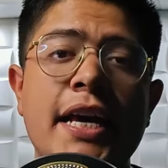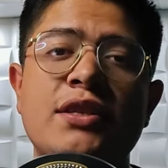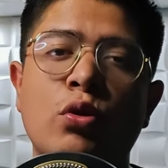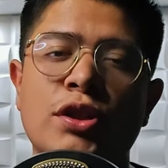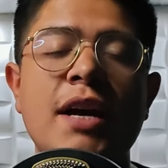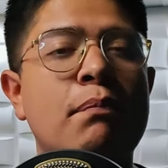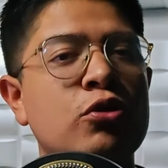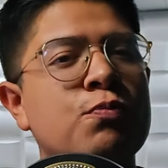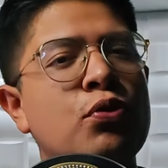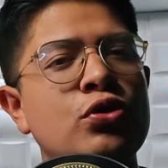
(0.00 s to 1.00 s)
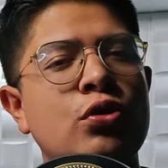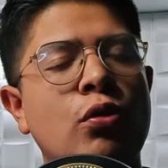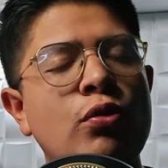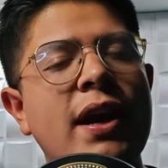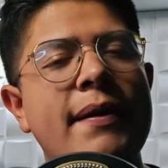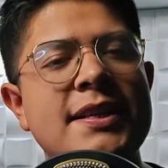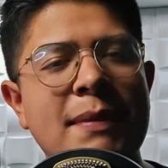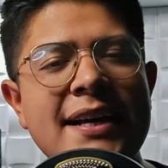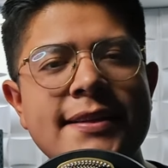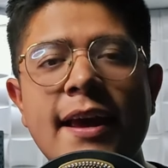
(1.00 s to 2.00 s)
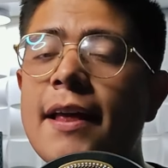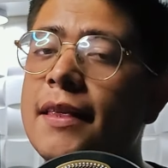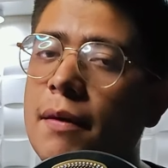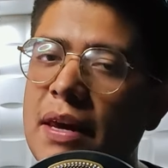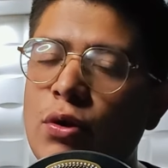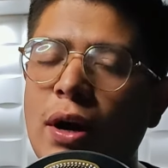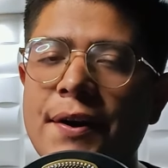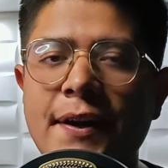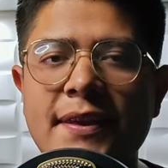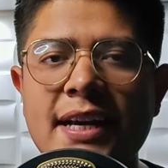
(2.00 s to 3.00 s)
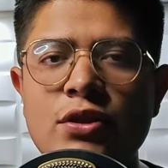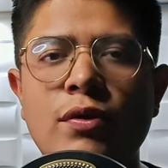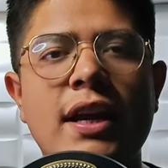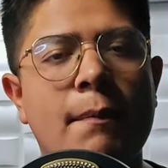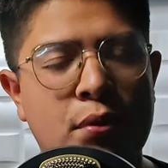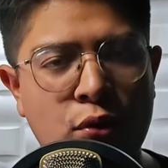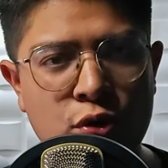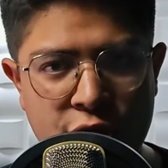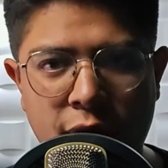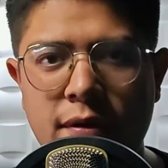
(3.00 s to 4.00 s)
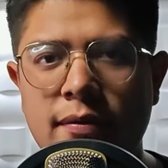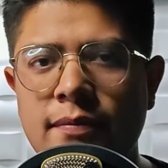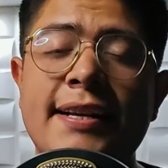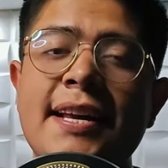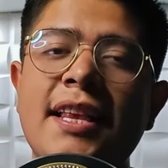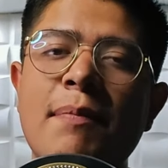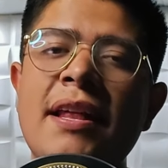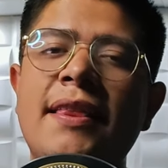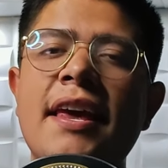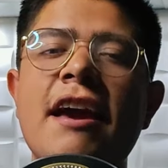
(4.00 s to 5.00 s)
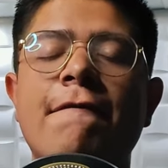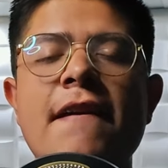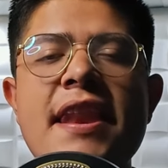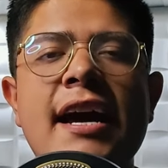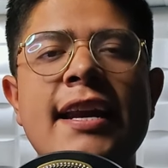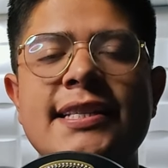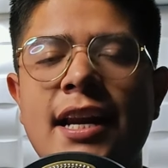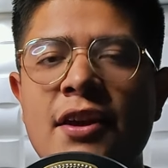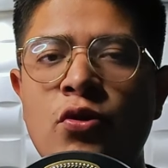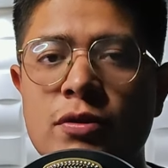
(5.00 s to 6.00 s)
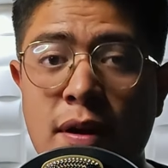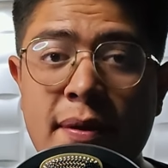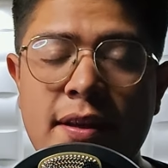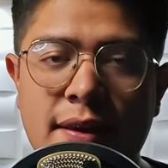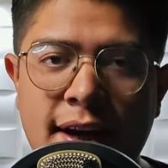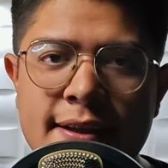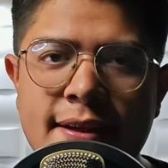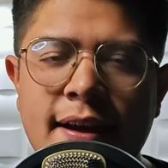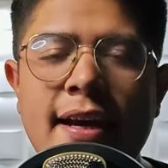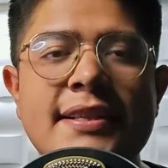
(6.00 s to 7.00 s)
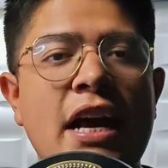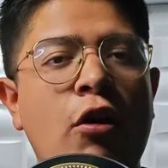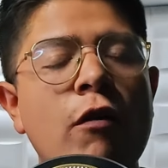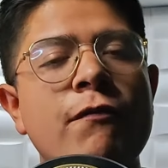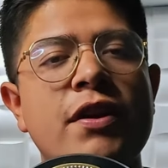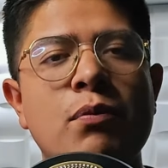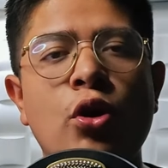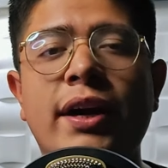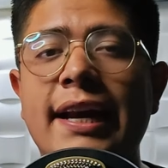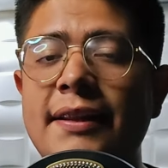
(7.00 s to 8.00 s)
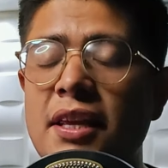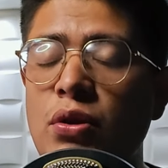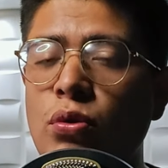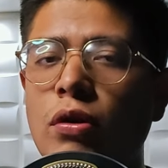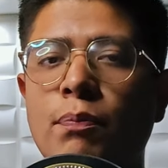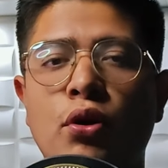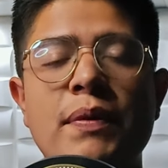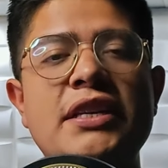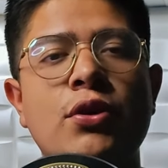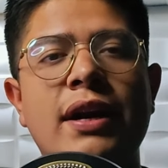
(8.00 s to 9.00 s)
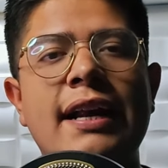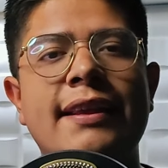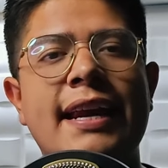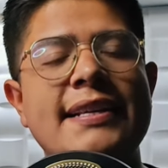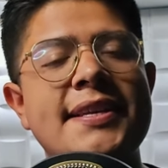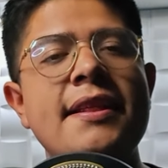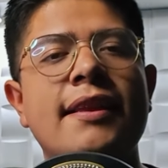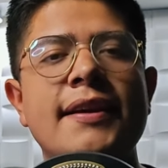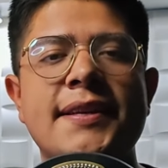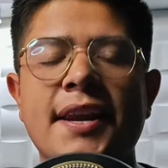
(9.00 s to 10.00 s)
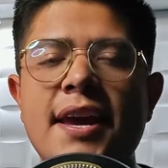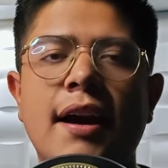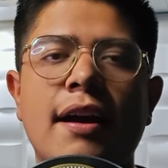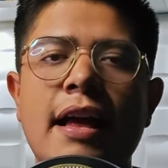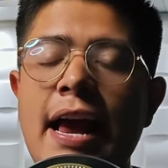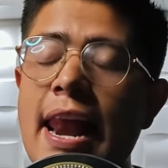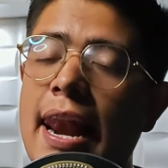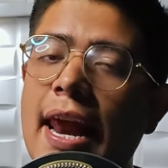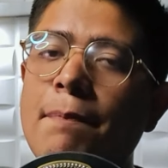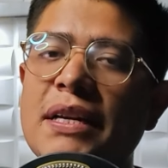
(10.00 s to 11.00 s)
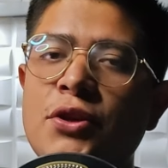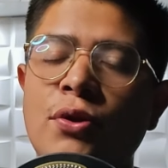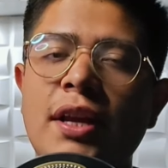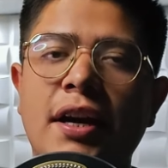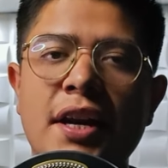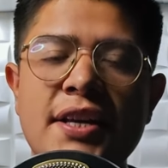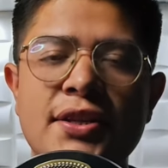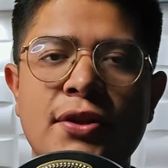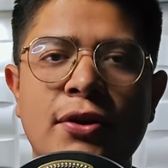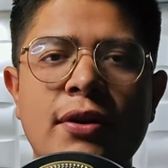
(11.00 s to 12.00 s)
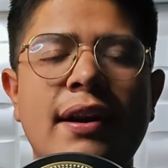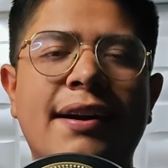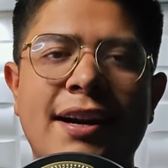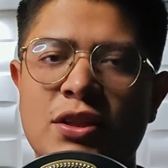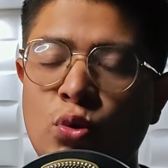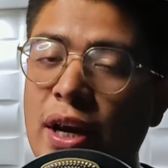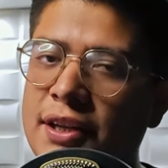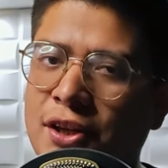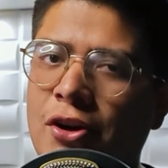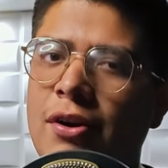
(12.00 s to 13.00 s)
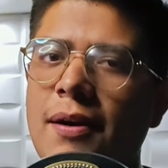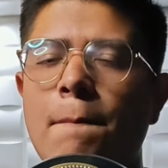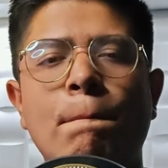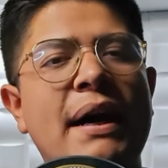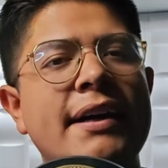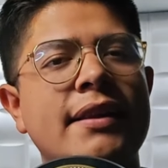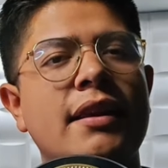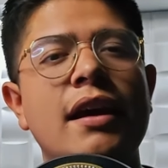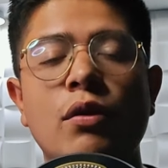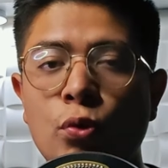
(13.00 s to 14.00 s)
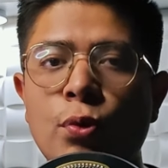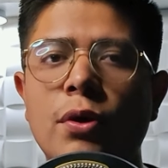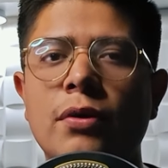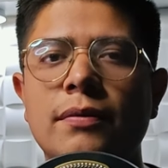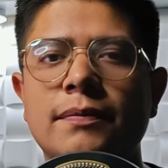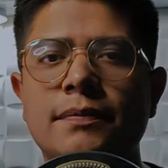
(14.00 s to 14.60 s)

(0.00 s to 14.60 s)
esto se pospuso una vez más debido al retraso de la producción. Recientemente y a finales del año 2023, se confirmó que el título provisional de la cinta sería La Pasión de Cristo, Resurrección, parte 1.